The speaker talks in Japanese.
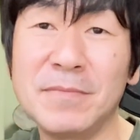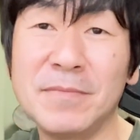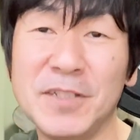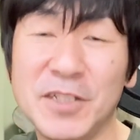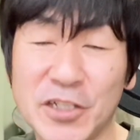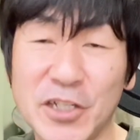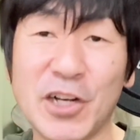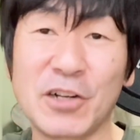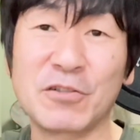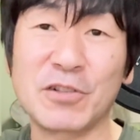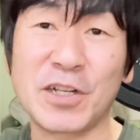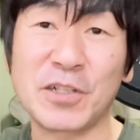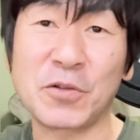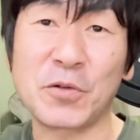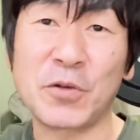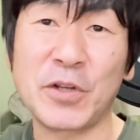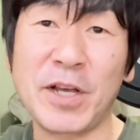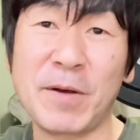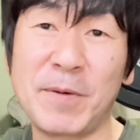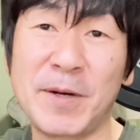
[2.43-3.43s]
西
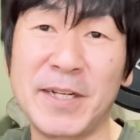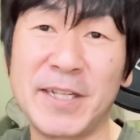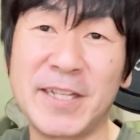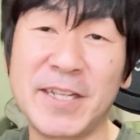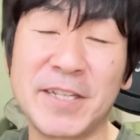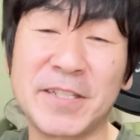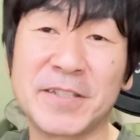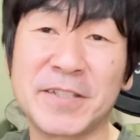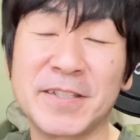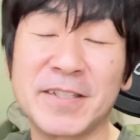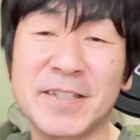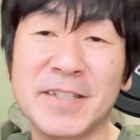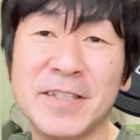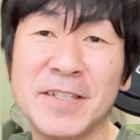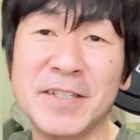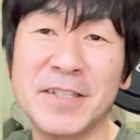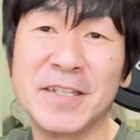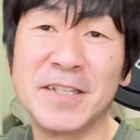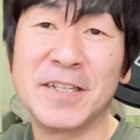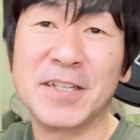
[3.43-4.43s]
アクラソンの山根です。
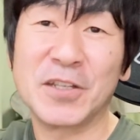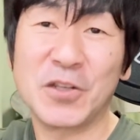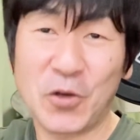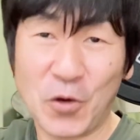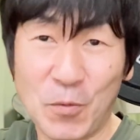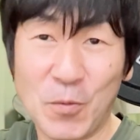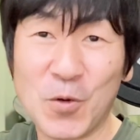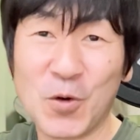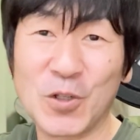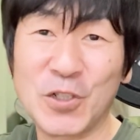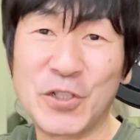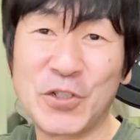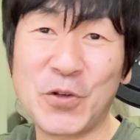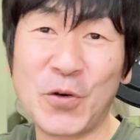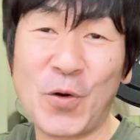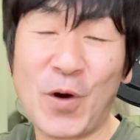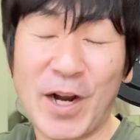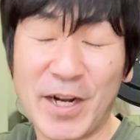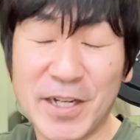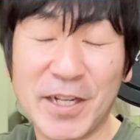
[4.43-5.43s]
今日もご視
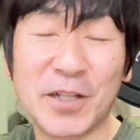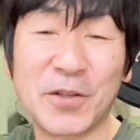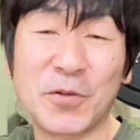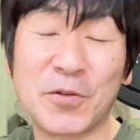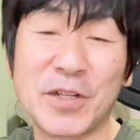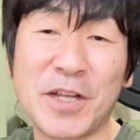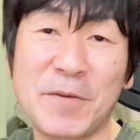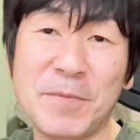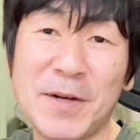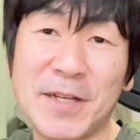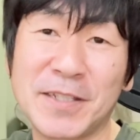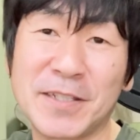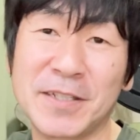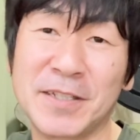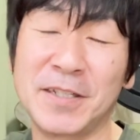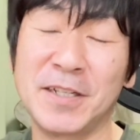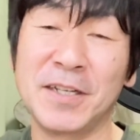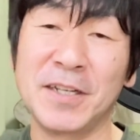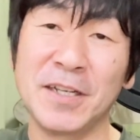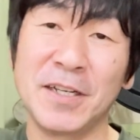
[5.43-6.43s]
聴ありがとうございま
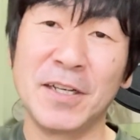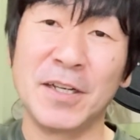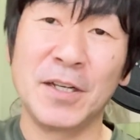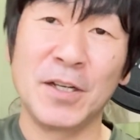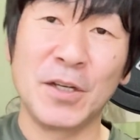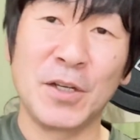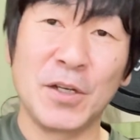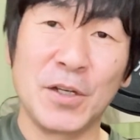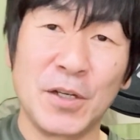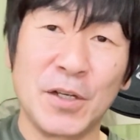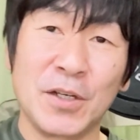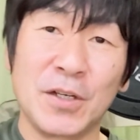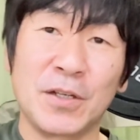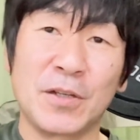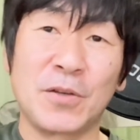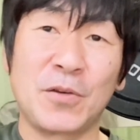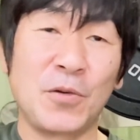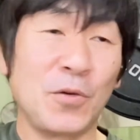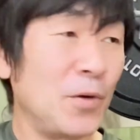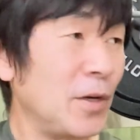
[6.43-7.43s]
す。
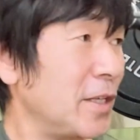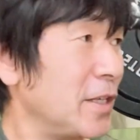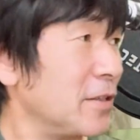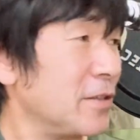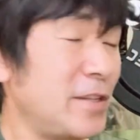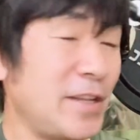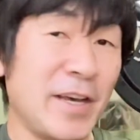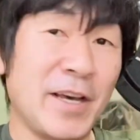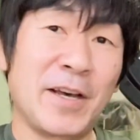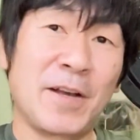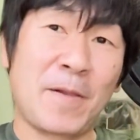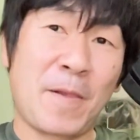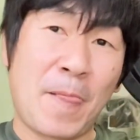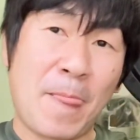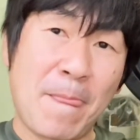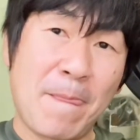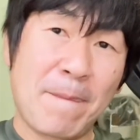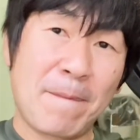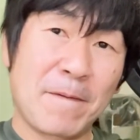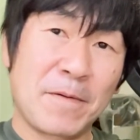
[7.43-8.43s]
今日はですね、
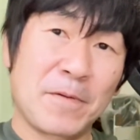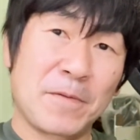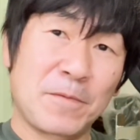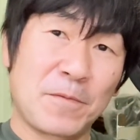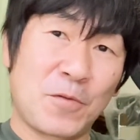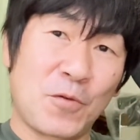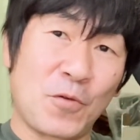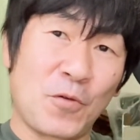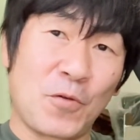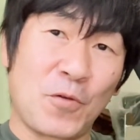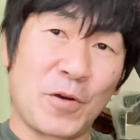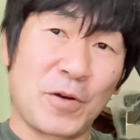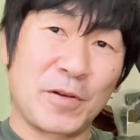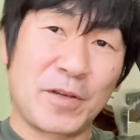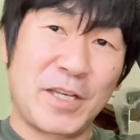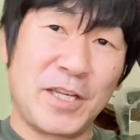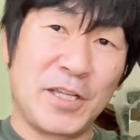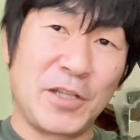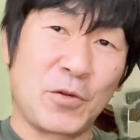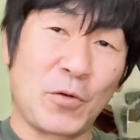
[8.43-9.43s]
この
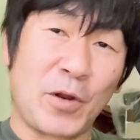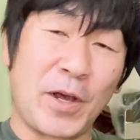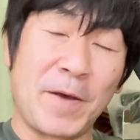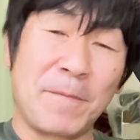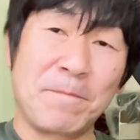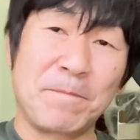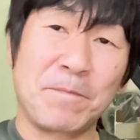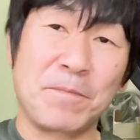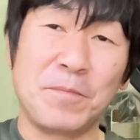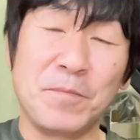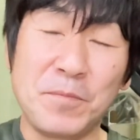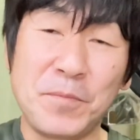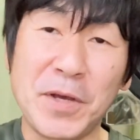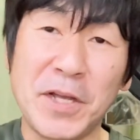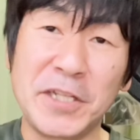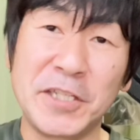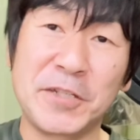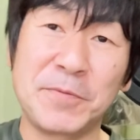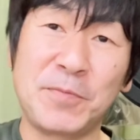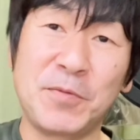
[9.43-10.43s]
筋トレ、
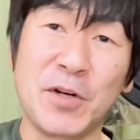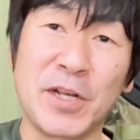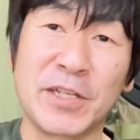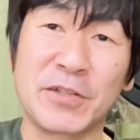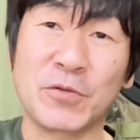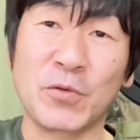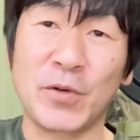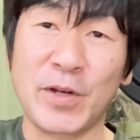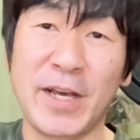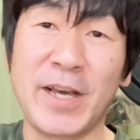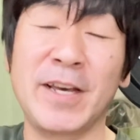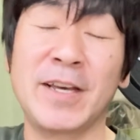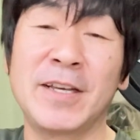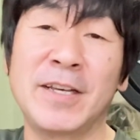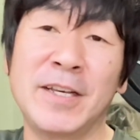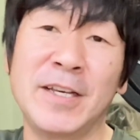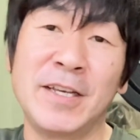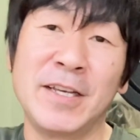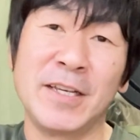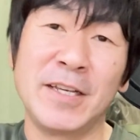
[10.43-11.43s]
ベンチプレスをね、
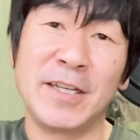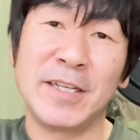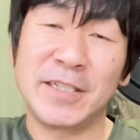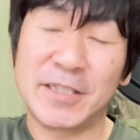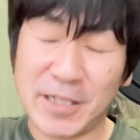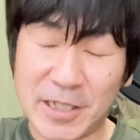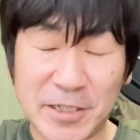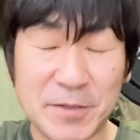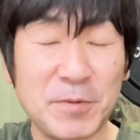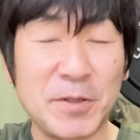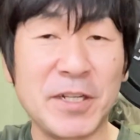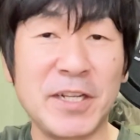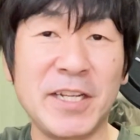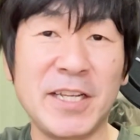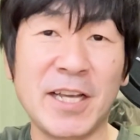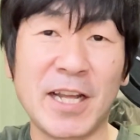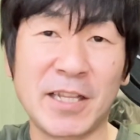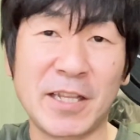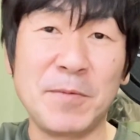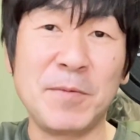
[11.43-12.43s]
久しぶり
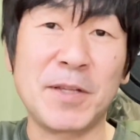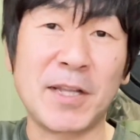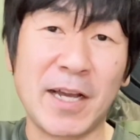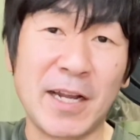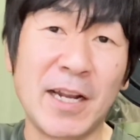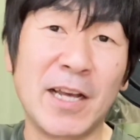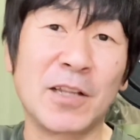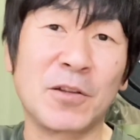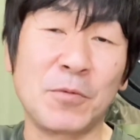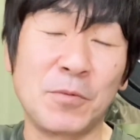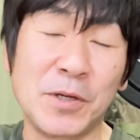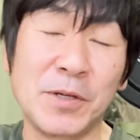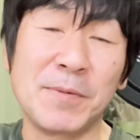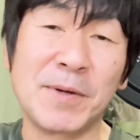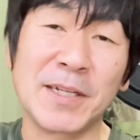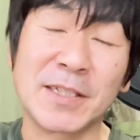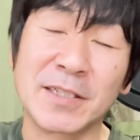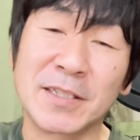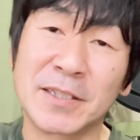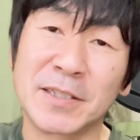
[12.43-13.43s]
にやってみたいなと思い
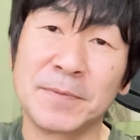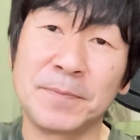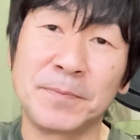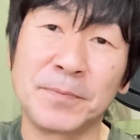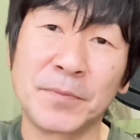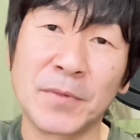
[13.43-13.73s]
ます。